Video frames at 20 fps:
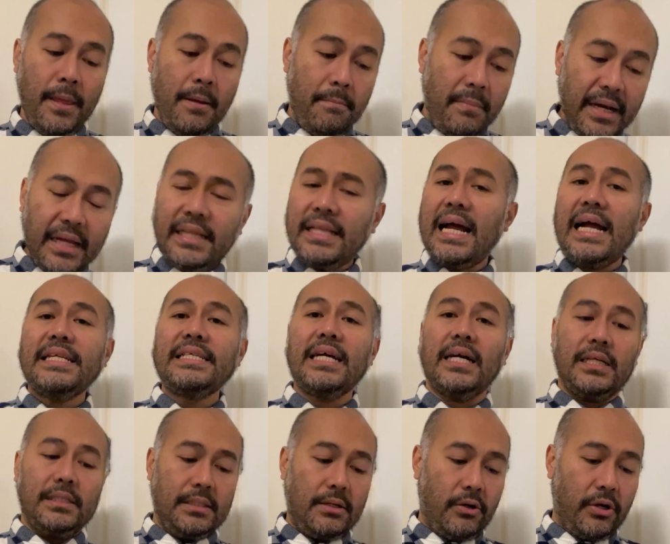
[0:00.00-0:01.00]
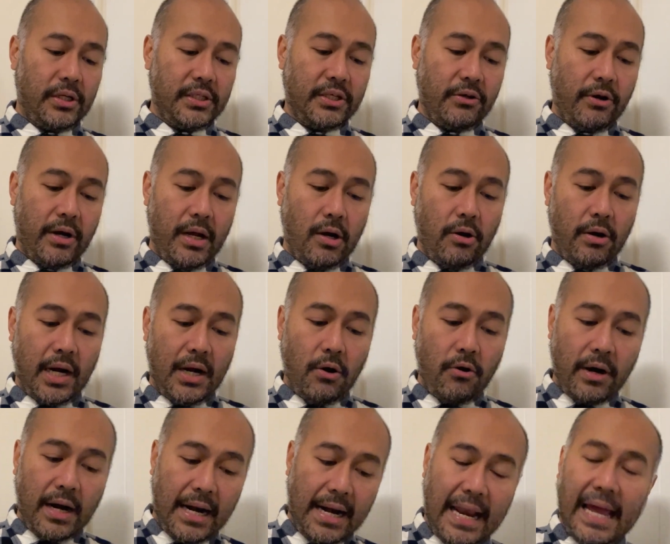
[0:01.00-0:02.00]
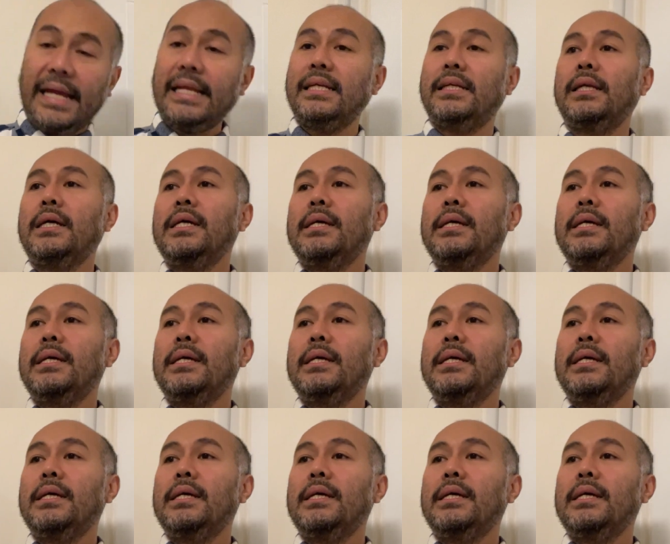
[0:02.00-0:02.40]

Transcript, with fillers: Mari kita ajak saudara-saudara orang-orang lain